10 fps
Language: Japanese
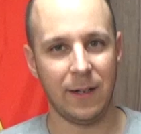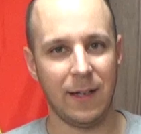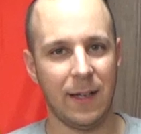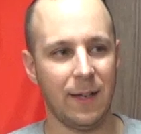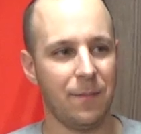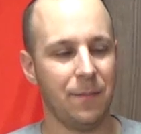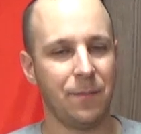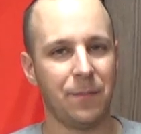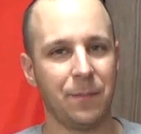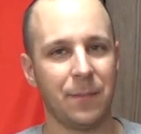で
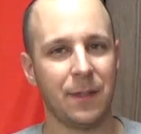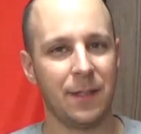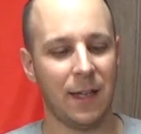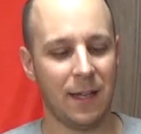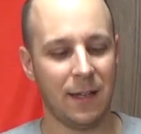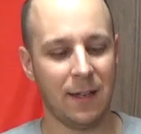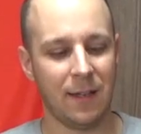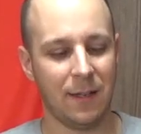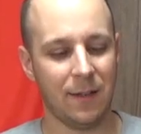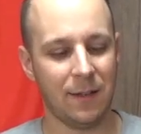
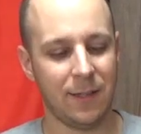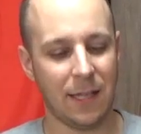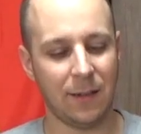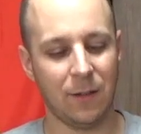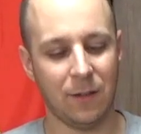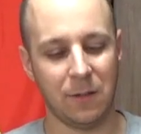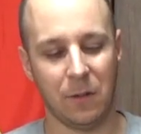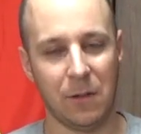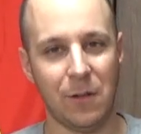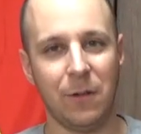3セット
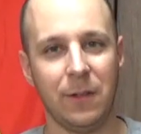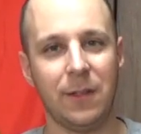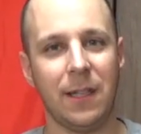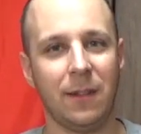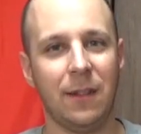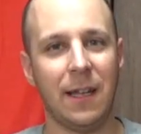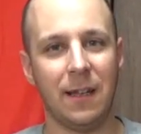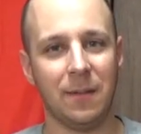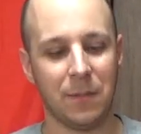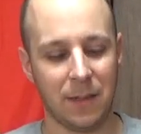と4セット
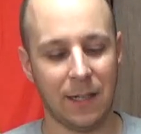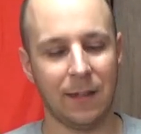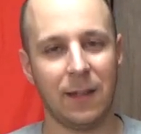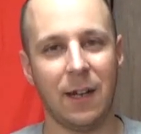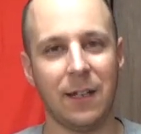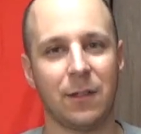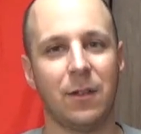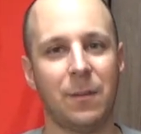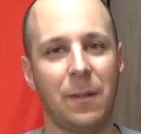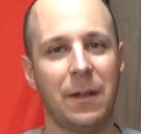で買ったら
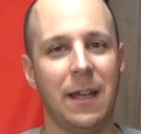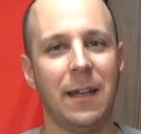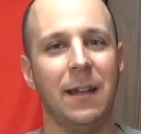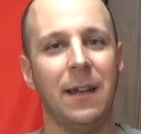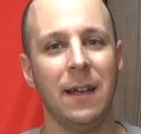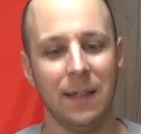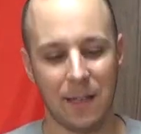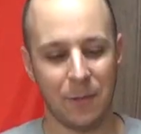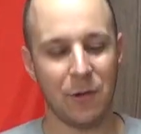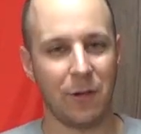そのままで
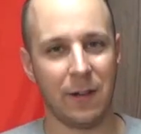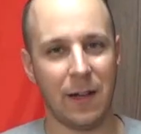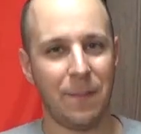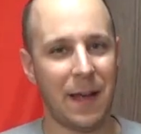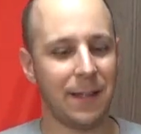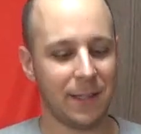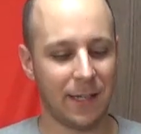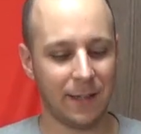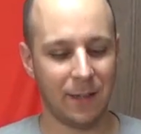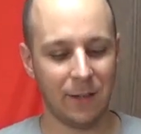手袋をいっぱい
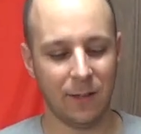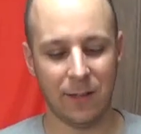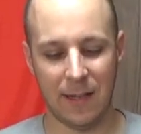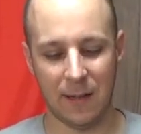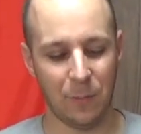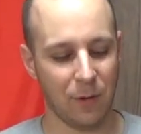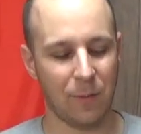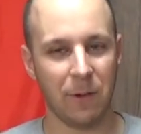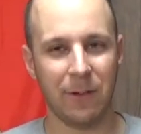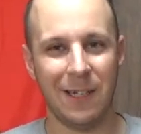使ってるとあ
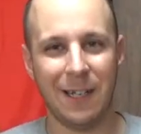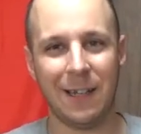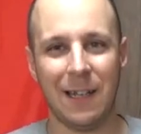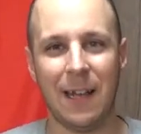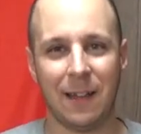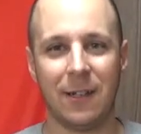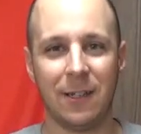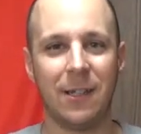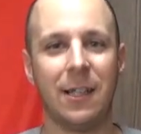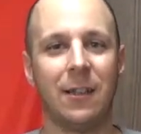ボロボロになった新
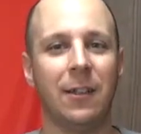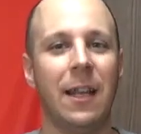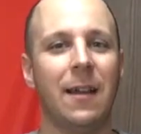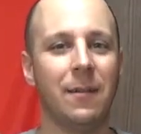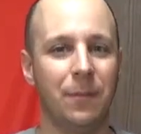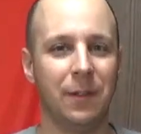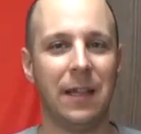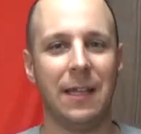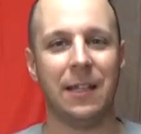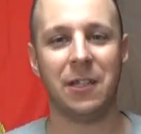しいセットで問
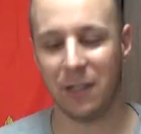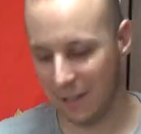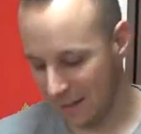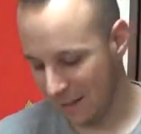題なし